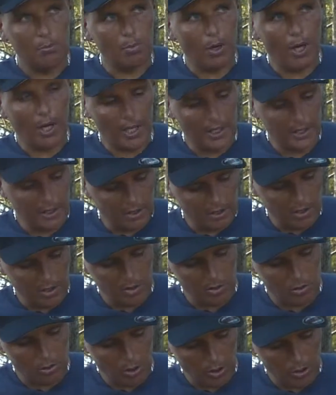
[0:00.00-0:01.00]
Pareil,
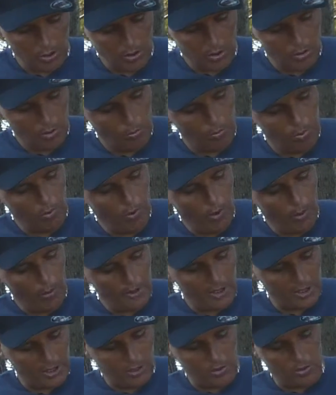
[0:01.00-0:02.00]
histoire de pouvoir
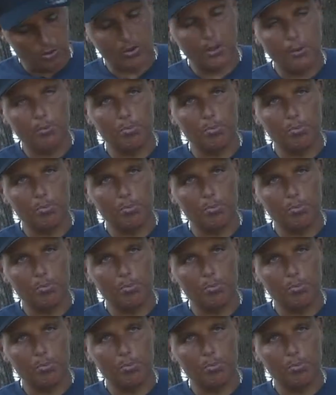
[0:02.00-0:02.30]
mettre son